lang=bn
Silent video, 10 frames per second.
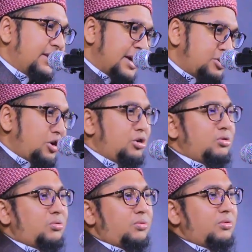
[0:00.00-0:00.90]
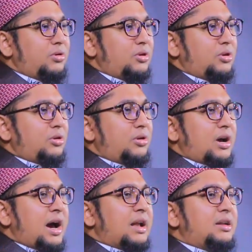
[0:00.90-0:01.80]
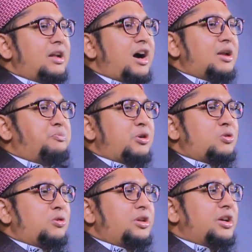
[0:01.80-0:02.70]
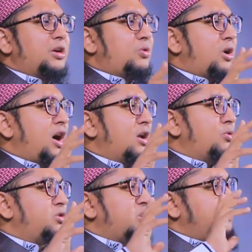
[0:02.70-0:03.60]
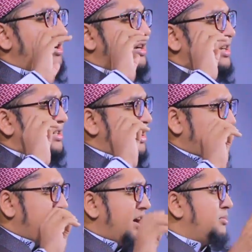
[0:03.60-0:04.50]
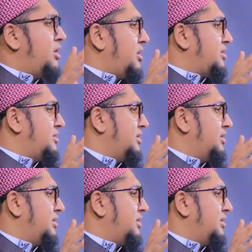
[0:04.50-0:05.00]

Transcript: এই জন্য আল্লাহর পক্ষ থেকে কোরআন হচ্ছে বিরাট একটা নিয়ামত